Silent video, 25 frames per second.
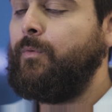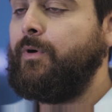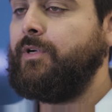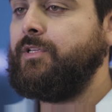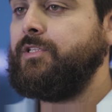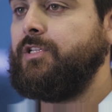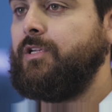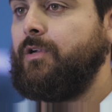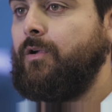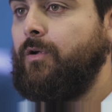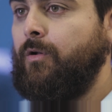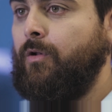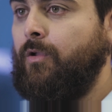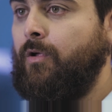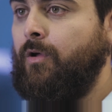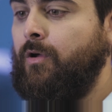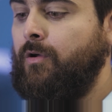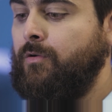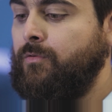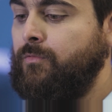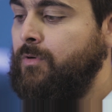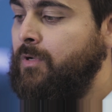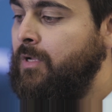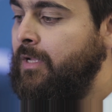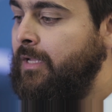o
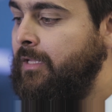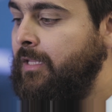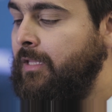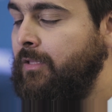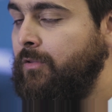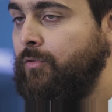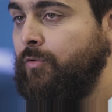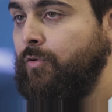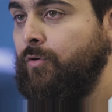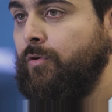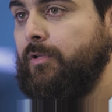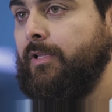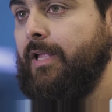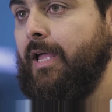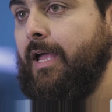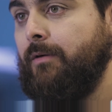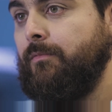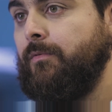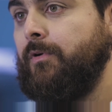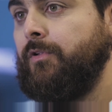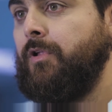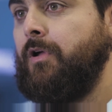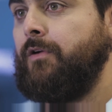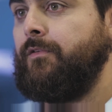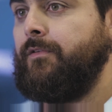anticloro em toda a
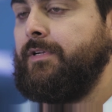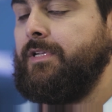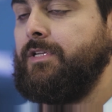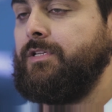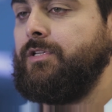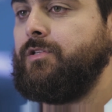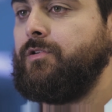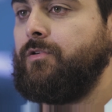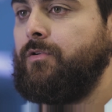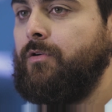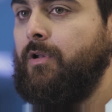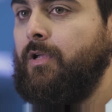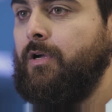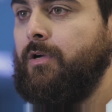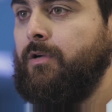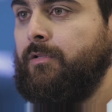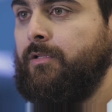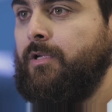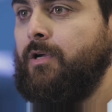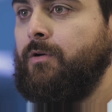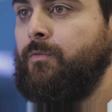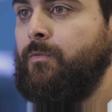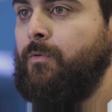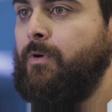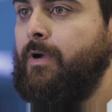água nova que a gente coloca
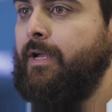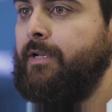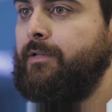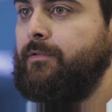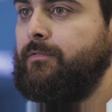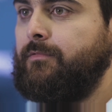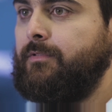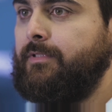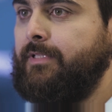no aquário,